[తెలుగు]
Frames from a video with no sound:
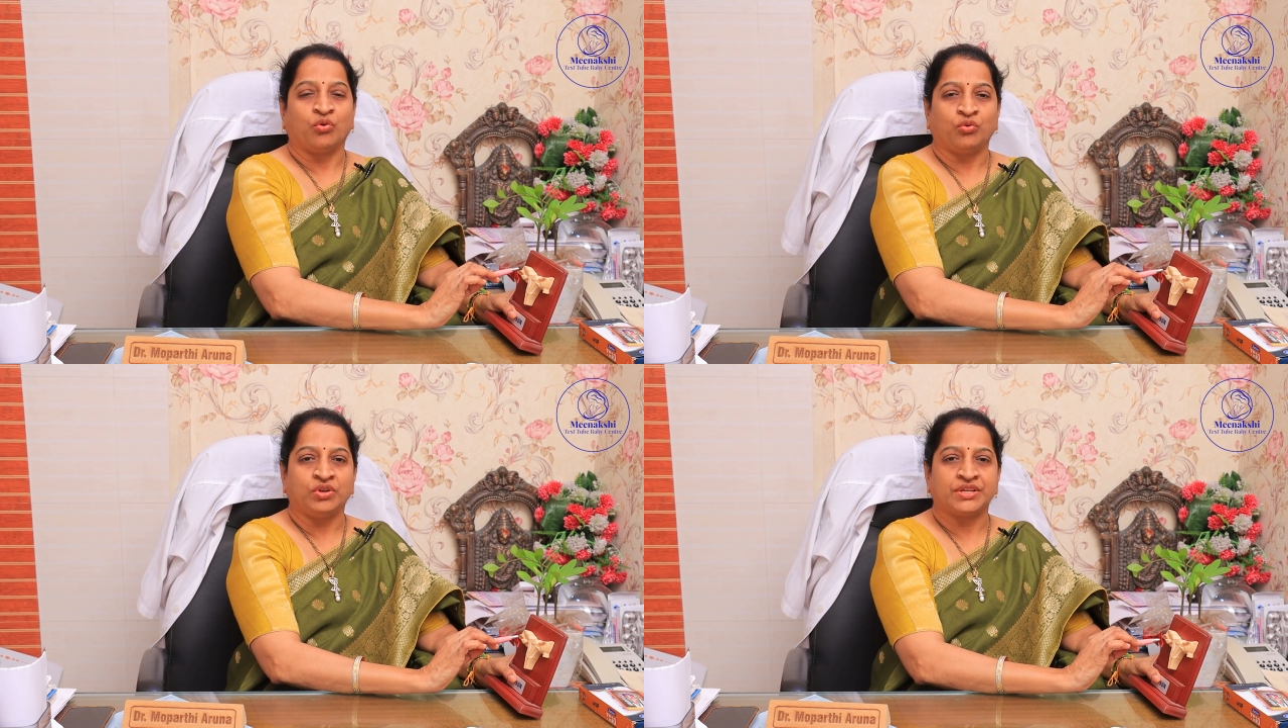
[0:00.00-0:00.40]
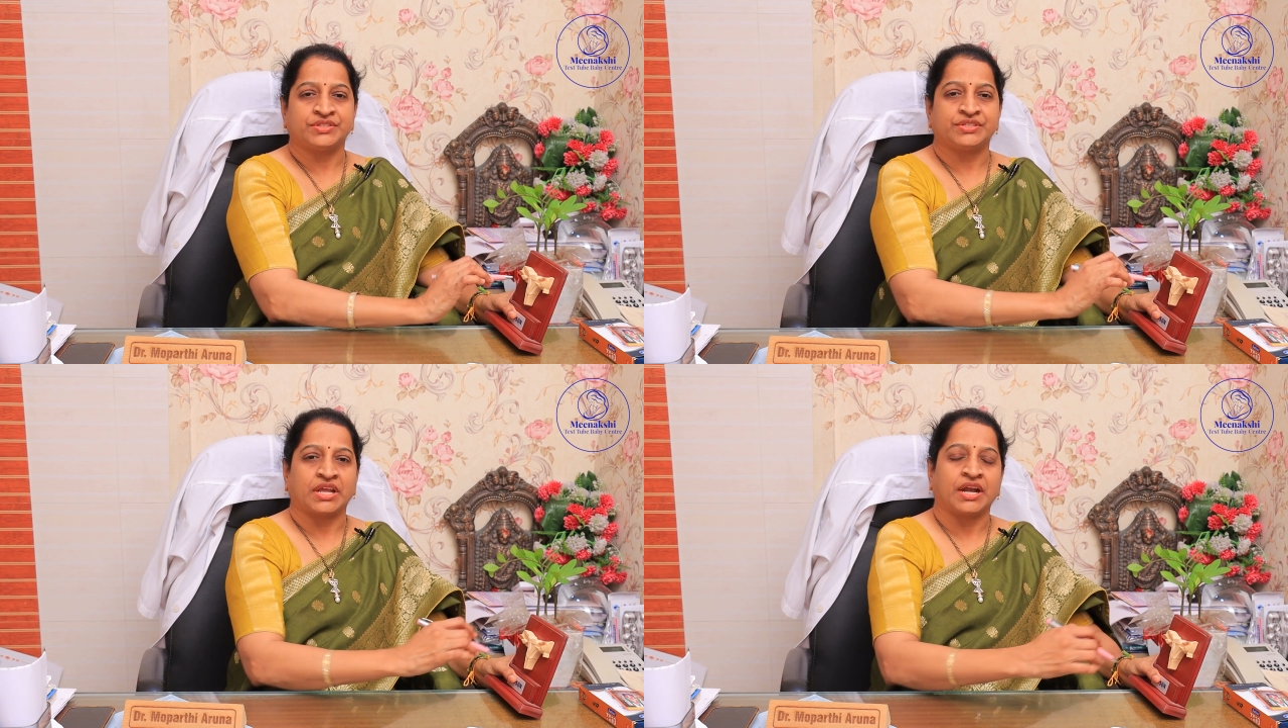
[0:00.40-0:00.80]

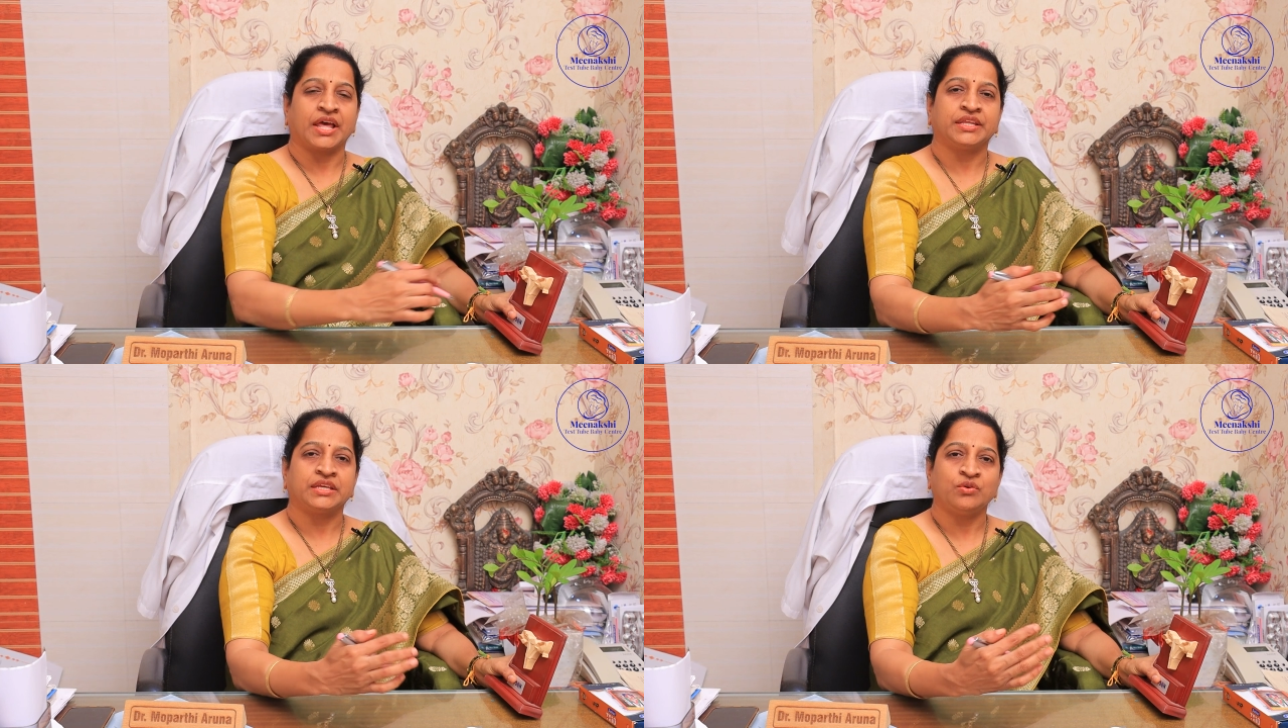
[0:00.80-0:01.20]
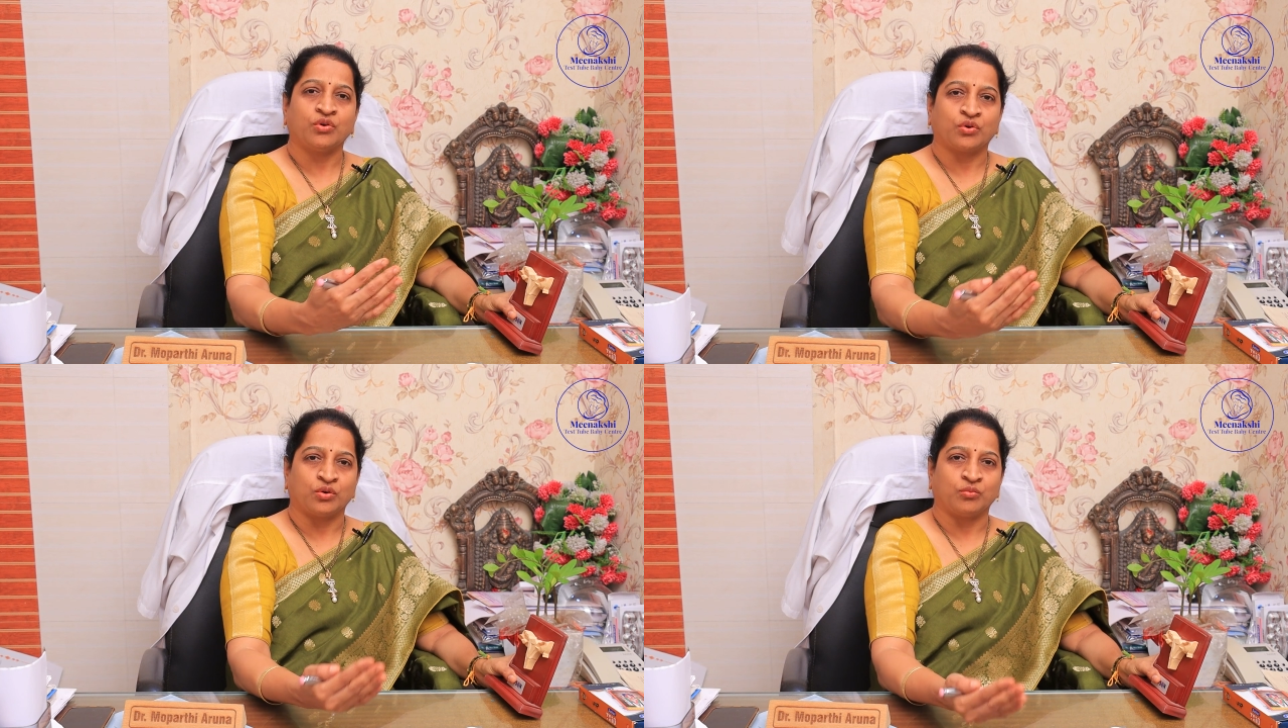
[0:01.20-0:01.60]
ఓవులేషన్ జరగడానికి
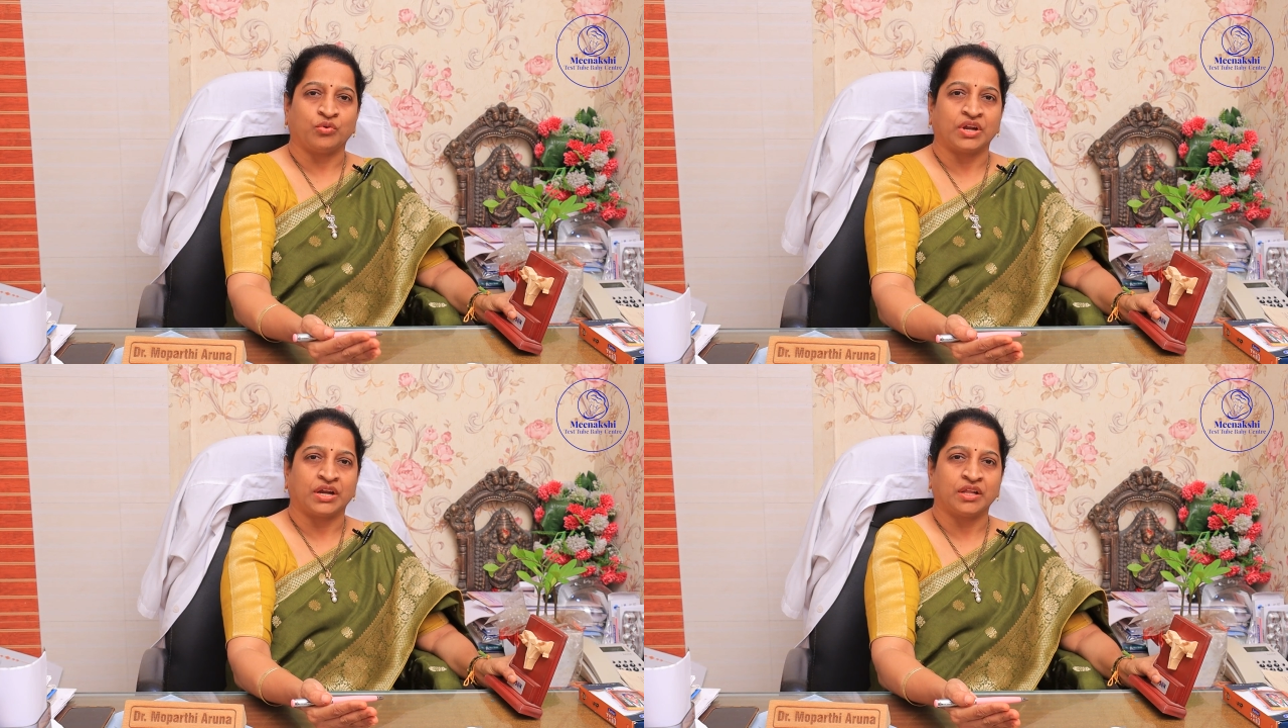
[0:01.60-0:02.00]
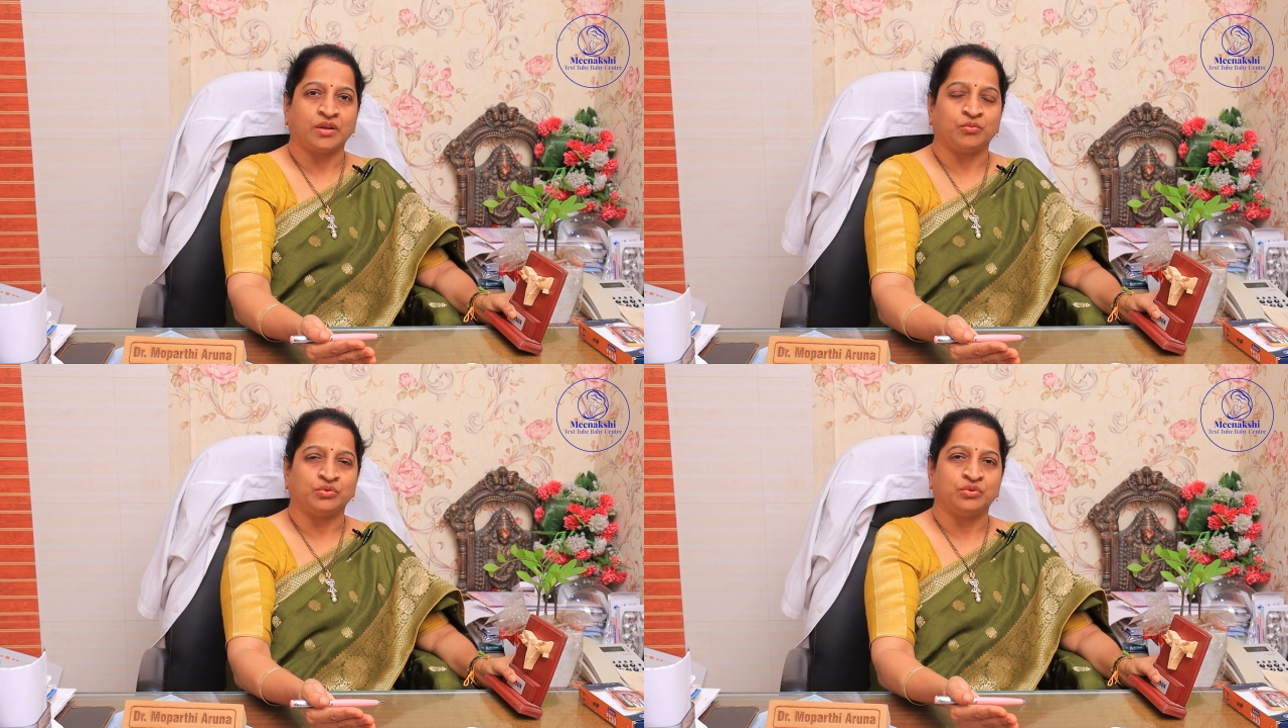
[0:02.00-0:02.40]
ఒక రెండు మూడు
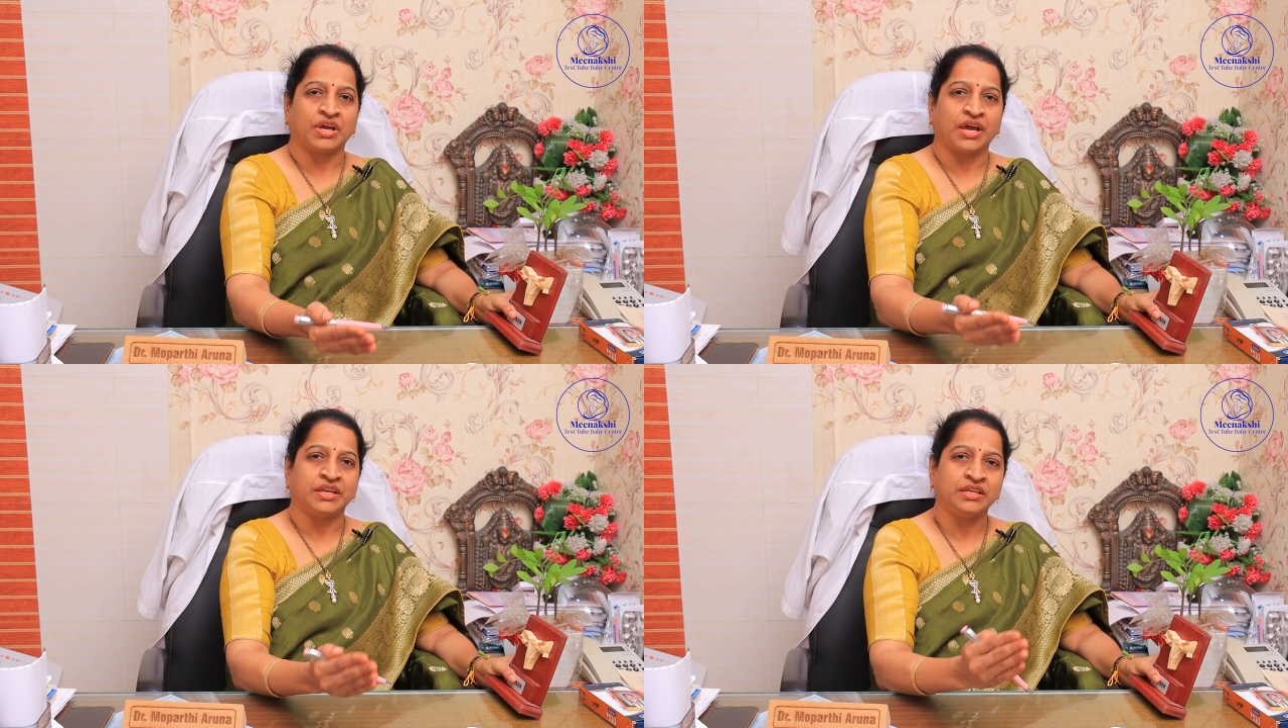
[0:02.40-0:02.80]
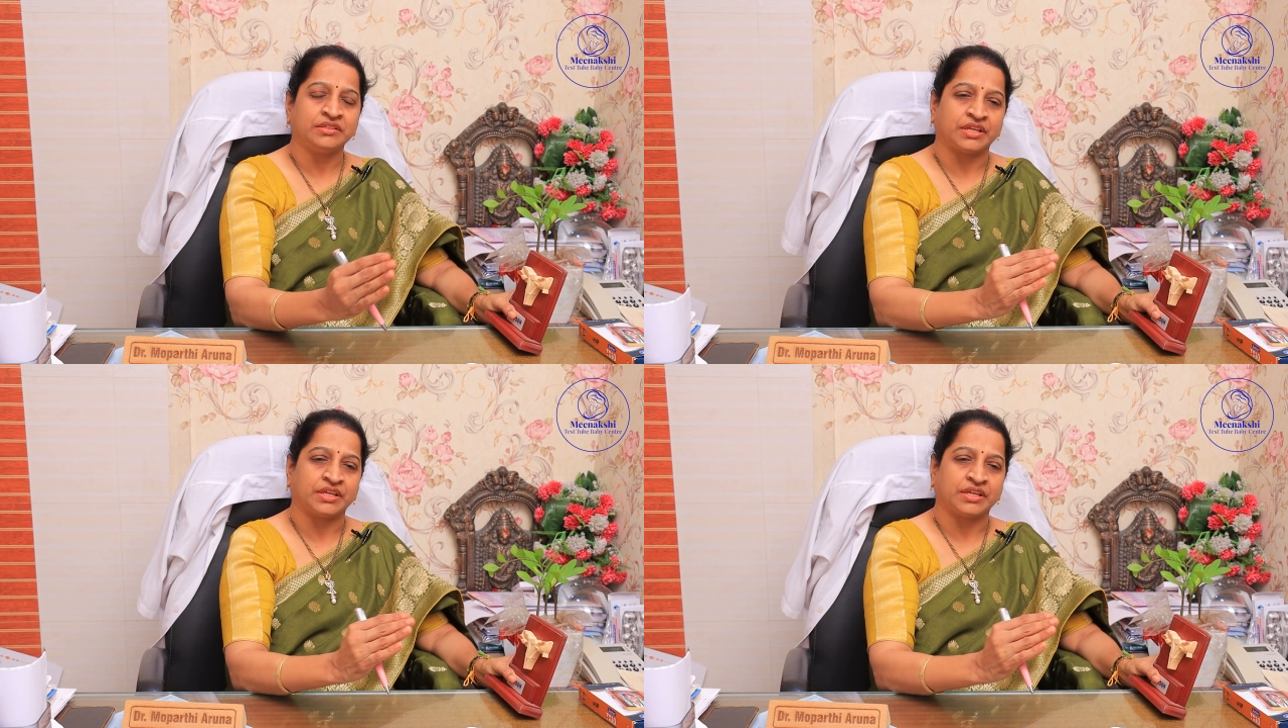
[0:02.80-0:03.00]
గంటల ముందు కానీ